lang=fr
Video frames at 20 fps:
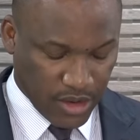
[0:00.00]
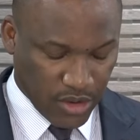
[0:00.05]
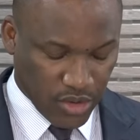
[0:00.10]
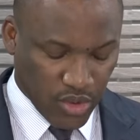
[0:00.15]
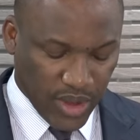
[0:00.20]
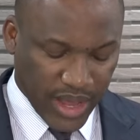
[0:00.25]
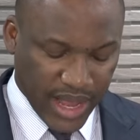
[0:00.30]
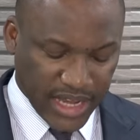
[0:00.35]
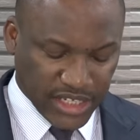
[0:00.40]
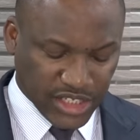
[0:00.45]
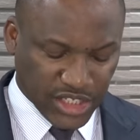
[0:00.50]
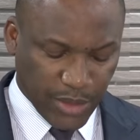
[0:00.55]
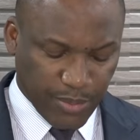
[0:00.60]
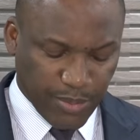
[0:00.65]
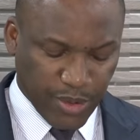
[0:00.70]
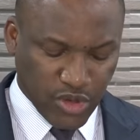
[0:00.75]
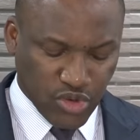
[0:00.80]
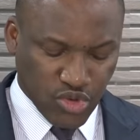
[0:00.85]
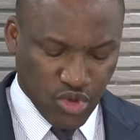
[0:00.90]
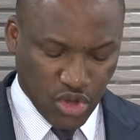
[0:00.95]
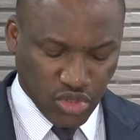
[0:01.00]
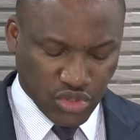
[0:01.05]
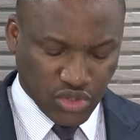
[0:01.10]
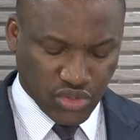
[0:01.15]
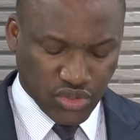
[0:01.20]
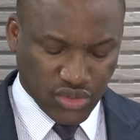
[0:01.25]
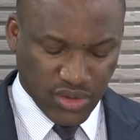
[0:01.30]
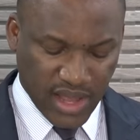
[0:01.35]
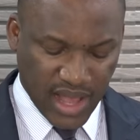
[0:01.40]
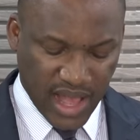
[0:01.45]
Le RHDP
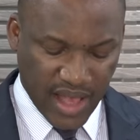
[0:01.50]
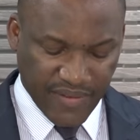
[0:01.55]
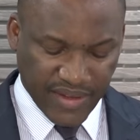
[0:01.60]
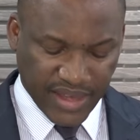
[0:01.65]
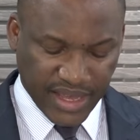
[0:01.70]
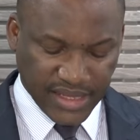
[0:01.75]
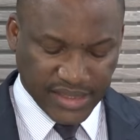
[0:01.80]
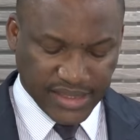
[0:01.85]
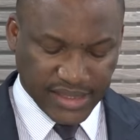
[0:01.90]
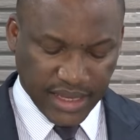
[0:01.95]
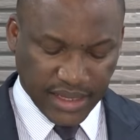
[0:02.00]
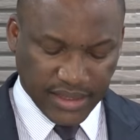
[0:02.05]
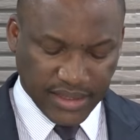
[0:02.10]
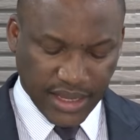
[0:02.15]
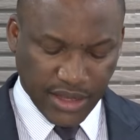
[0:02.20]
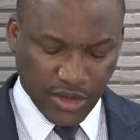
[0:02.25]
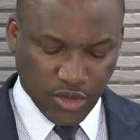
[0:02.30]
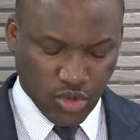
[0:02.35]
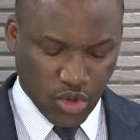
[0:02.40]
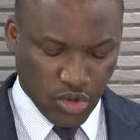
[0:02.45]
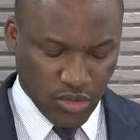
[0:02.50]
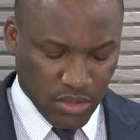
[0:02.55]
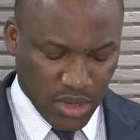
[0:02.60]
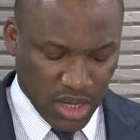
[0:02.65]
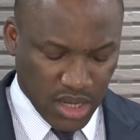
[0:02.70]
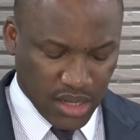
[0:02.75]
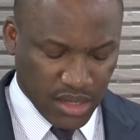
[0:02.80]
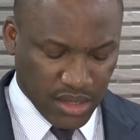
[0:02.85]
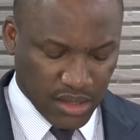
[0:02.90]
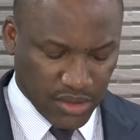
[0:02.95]
note avec un certain
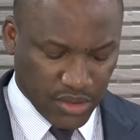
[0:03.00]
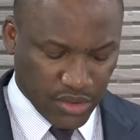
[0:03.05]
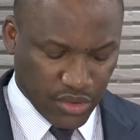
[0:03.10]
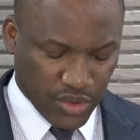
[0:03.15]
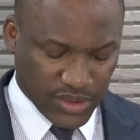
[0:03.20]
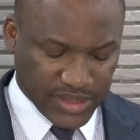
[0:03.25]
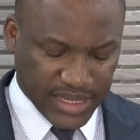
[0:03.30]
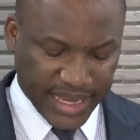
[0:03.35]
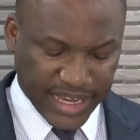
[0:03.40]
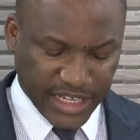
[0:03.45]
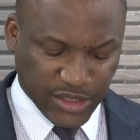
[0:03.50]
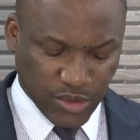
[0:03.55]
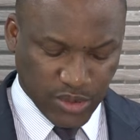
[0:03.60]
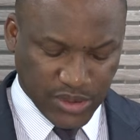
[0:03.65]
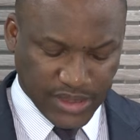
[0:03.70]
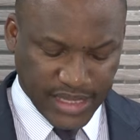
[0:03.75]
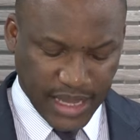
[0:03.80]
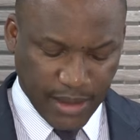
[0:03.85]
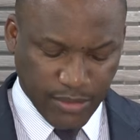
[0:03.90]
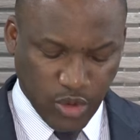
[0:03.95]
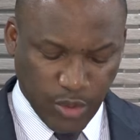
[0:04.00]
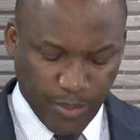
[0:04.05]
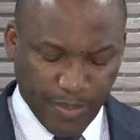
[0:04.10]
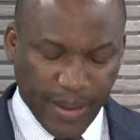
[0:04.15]
étonnement que ces responsables de